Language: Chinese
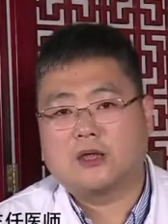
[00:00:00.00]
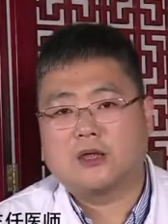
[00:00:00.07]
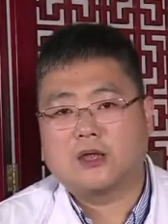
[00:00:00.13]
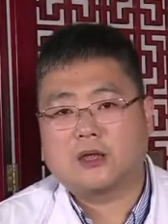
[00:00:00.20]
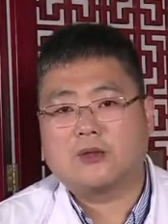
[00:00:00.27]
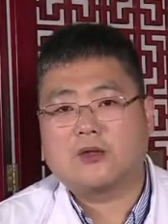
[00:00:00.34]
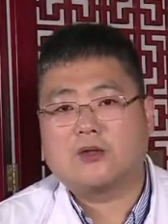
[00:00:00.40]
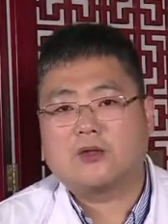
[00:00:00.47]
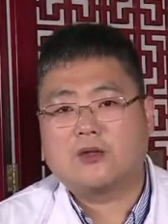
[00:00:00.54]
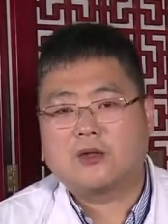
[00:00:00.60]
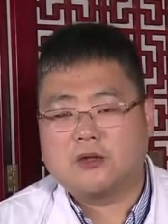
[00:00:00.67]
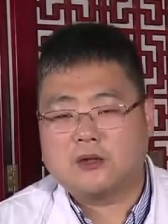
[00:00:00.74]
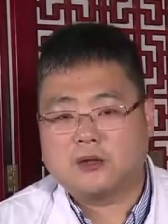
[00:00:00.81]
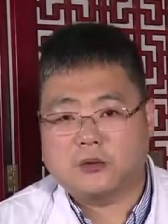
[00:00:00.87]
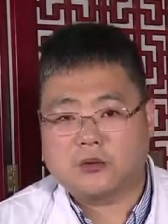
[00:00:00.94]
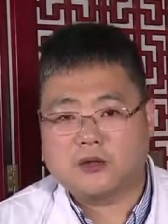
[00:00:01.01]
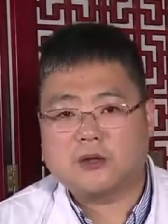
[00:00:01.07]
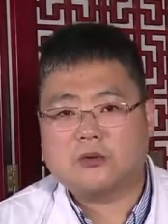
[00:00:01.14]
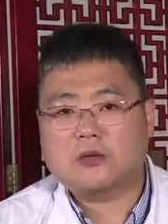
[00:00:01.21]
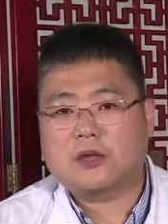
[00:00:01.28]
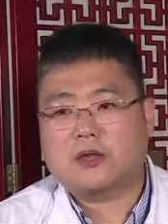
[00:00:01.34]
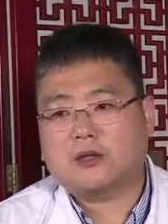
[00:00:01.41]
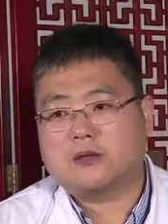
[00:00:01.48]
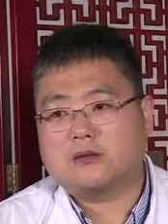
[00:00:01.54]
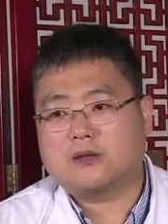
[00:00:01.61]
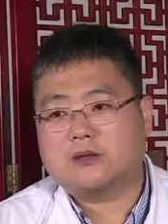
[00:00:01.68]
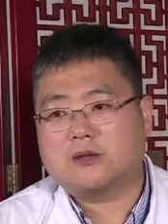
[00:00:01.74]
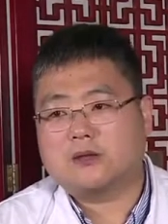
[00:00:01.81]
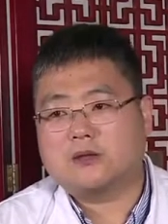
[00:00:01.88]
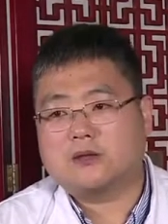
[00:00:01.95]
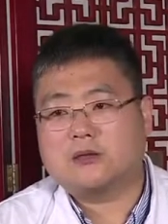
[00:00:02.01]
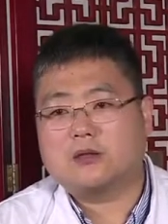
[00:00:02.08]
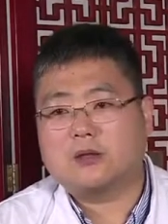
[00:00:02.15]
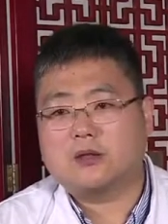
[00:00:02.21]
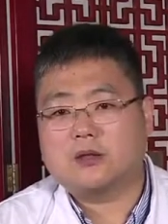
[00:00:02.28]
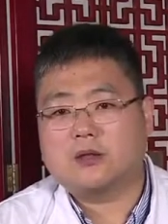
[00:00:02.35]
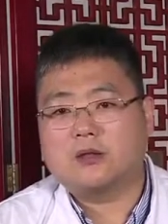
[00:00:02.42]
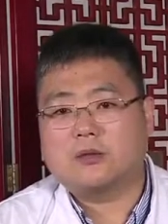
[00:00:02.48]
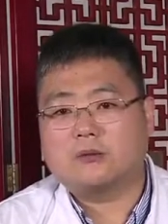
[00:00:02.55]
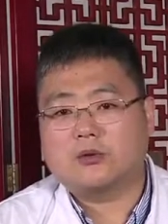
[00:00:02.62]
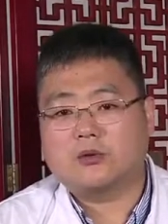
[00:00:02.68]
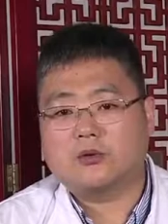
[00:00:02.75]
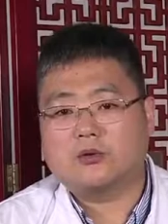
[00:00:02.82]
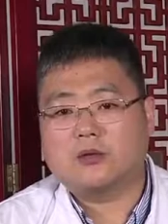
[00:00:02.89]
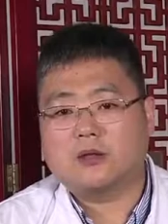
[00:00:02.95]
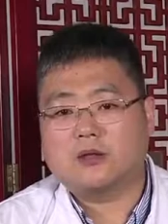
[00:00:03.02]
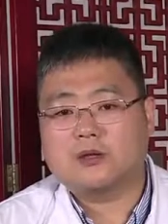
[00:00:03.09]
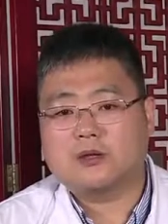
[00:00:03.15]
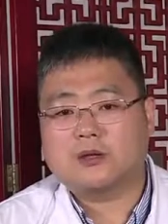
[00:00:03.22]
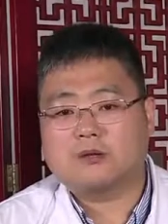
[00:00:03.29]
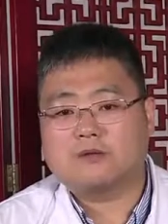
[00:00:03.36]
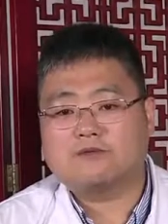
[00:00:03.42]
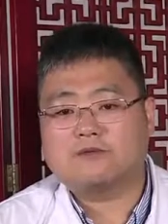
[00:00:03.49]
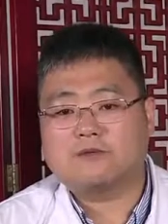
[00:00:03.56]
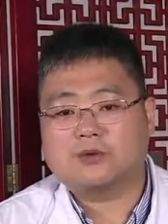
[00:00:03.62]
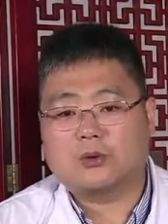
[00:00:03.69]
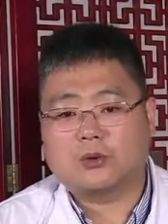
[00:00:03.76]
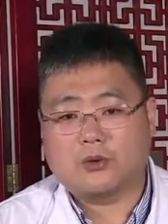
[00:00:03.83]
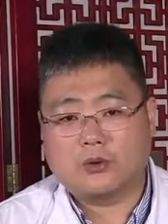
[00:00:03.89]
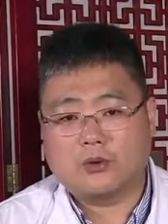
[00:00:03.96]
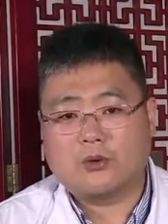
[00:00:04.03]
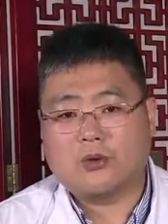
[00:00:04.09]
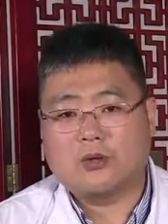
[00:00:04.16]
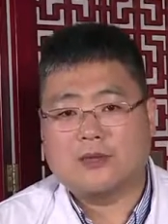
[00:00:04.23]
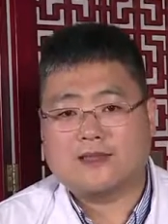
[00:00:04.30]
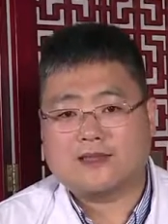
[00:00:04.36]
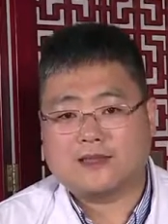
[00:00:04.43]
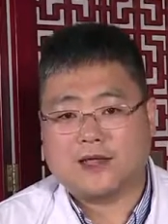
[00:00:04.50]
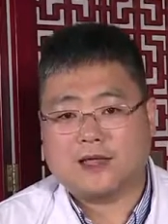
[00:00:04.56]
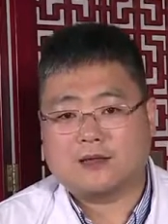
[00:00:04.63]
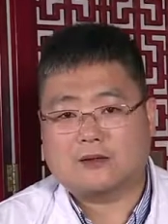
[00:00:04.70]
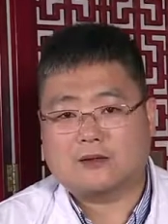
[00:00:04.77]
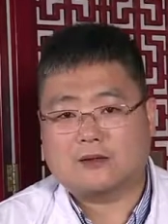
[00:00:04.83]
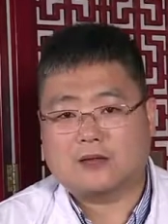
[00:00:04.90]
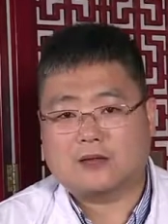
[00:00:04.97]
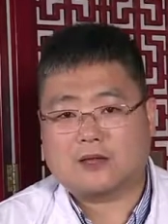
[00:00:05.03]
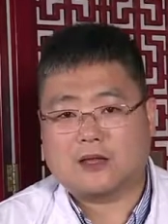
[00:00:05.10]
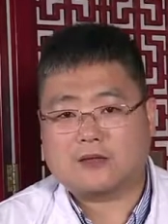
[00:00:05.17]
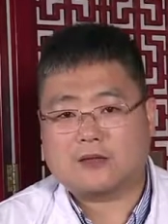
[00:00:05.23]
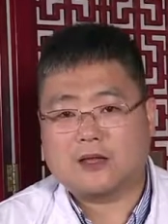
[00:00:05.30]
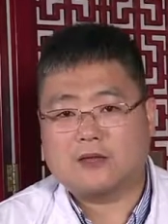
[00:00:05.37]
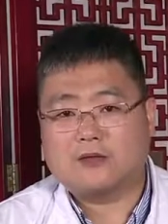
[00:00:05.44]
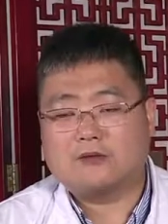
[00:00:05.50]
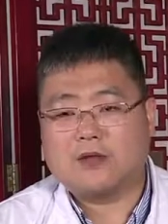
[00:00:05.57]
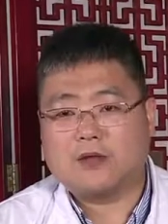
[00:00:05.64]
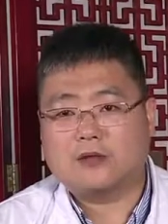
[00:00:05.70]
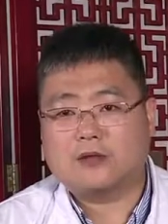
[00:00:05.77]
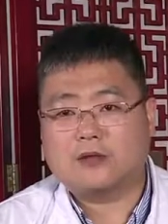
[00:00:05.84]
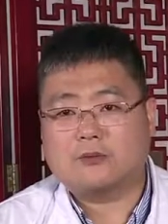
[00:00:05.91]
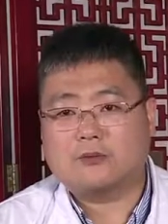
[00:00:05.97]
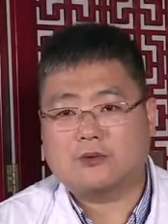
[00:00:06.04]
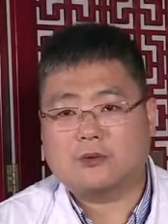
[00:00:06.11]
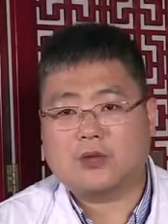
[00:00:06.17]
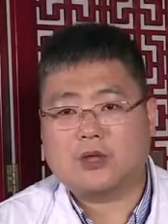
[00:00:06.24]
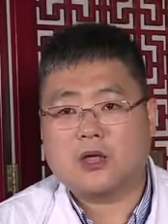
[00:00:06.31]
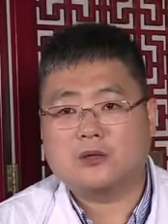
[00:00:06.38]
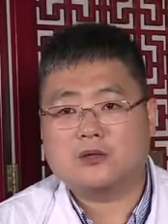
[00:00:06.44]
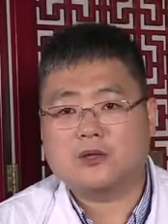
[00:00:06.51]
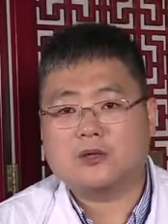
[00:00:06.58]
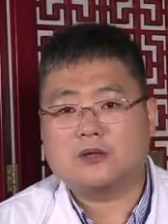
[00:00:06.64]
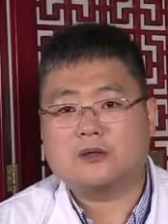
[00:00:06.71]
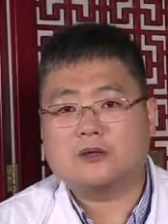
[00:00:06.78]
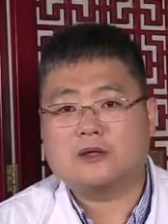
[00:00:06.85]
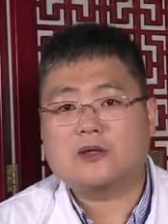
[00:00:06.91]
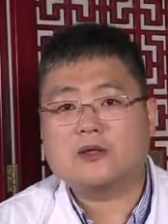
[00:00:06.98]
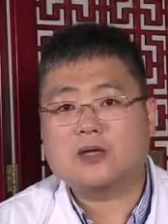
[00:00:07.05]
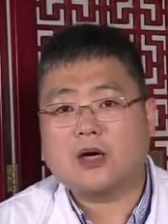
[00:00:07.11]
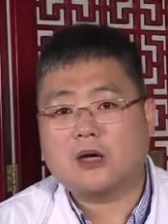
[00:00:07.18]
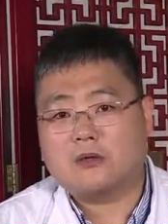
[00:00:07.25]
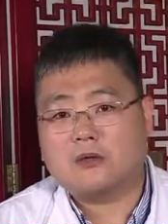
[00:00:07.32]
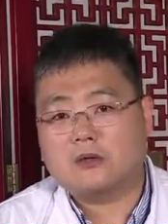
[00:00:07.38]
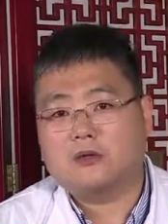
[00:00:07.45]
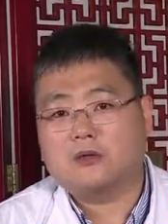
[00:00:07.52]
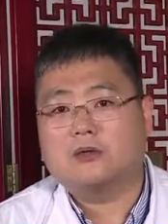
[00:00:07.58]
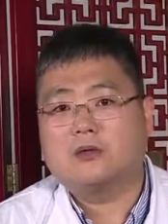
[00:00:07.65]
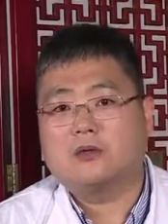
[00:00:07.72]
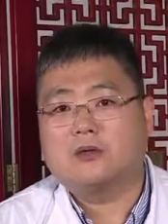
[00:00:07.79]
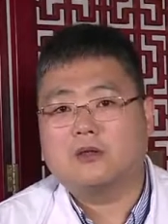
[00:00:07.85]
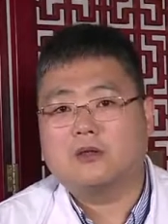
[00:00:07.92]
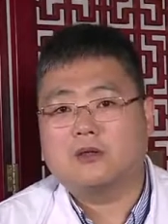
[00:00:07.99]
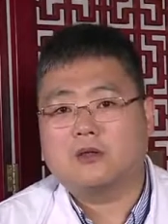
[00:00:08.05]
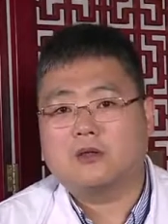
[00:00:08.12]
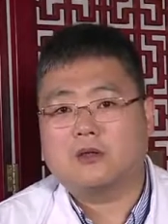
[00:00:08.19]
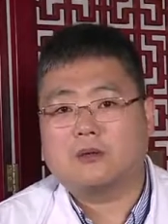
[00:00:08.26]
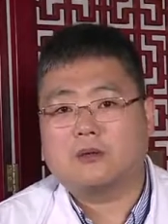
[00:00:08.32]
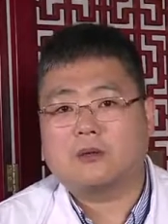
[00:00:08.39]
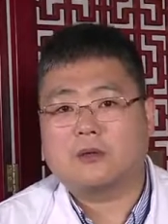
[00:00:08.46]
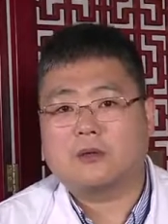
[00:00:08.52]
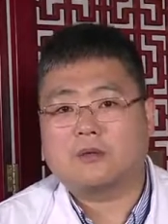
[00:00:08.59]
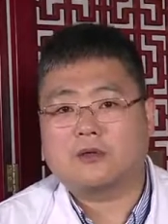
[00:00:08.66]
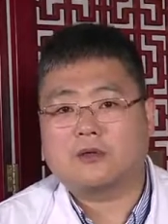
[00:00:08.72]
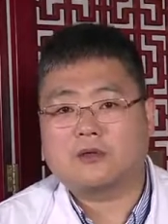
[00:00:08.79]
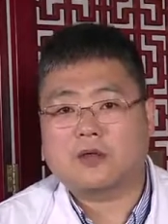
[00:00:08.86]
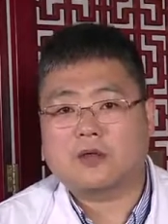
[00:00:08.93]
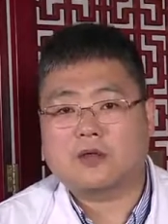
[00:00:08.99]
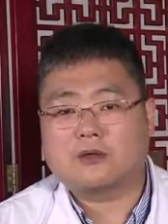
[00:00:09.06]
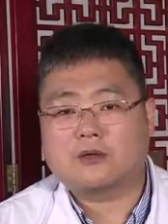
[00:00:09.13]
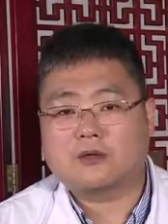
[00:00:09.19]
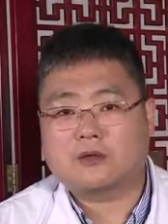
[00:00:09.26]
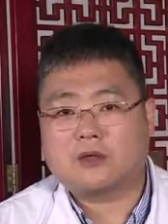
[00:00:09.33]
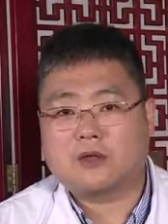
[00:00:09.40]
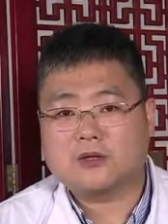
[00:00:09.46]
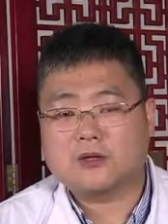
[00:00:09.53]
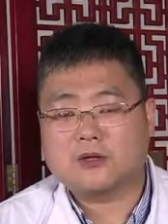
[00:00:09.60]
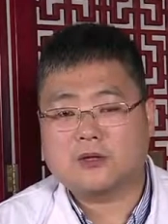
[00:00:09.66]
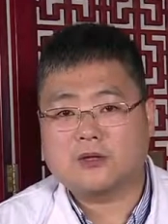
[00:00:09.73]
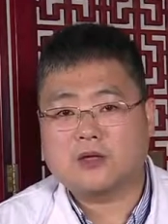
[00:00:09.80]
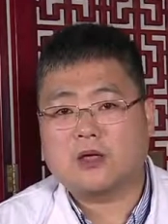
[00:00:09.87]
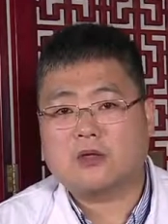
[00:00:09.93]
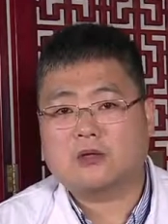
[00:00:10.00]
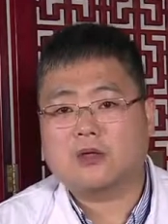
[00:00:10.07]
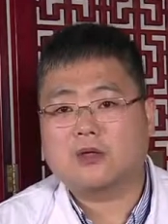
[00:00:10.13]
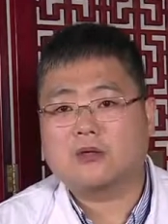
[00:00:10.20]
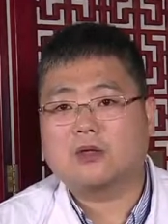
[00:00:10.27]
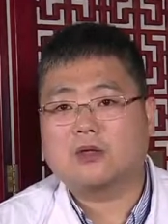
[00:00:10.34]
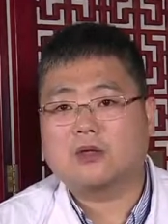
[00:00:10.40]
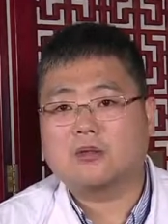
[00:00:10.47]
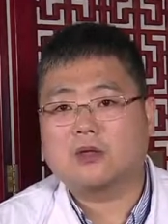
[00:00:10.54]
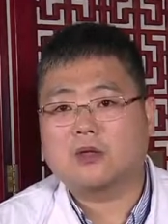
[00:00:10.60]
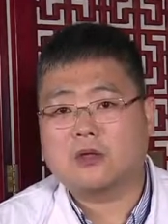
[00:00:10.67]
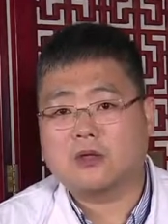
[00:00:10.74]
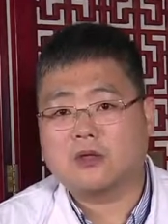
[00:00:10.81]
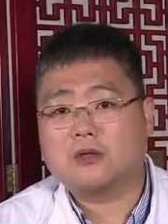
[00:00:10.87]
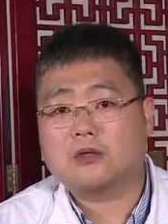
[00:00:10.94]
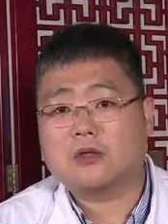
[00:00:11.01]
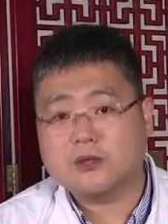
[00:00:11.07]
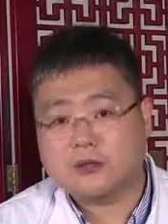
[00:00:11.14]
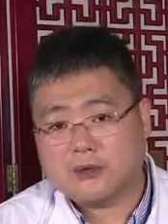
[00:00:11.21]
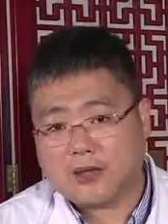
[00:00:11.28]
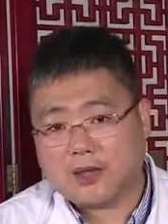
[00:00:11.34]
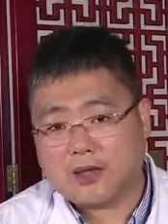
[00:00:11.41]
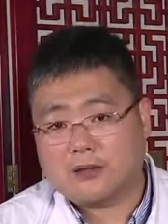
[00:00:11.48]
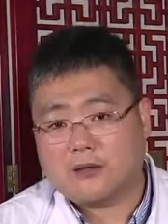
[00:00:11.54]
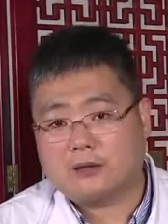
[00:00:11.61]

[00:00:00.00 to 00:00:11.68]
那么有症状，那么他有可能，比如说这个肿瘤长在了位置，比如靠近气道，长到靠近气道，他有可能会咳嗽、咳血，